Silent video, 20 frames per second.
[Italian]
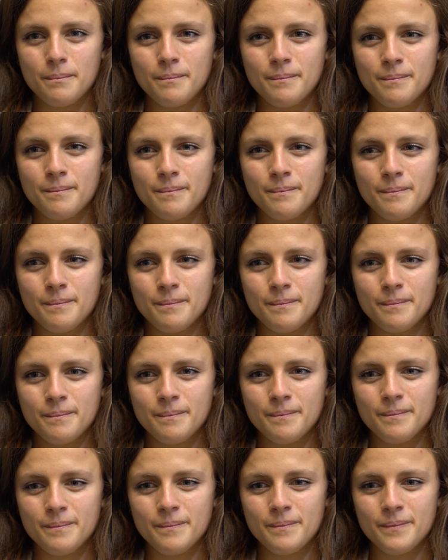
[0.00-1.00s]

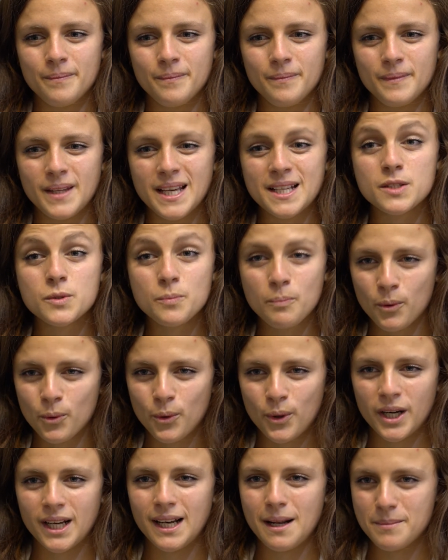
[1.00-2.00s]
Mm, esporre